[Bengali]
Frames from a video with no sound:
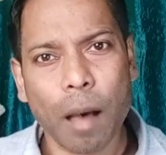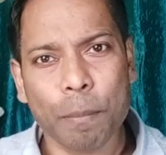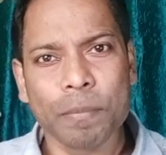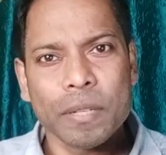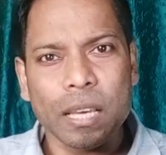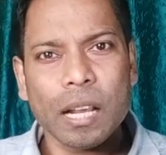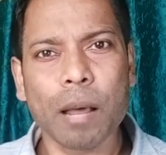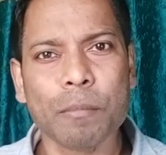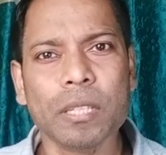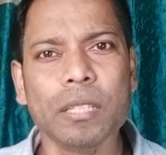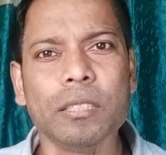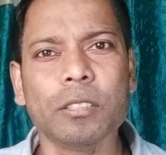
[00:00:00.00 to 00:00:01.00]
আপনি আর
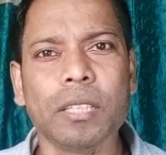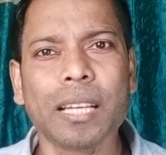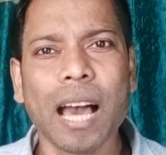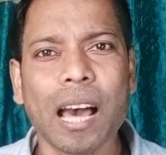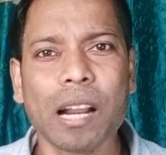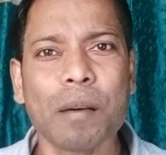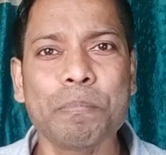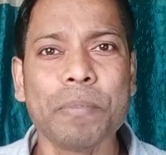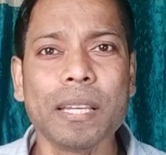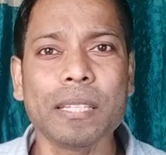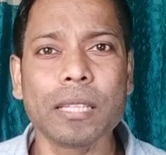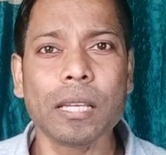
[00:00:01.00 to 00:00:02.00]
আমি যদি খারাপ
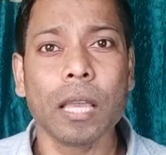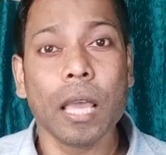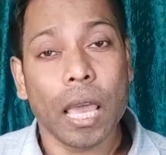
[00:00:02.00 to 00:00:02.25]
পেয়ে যাই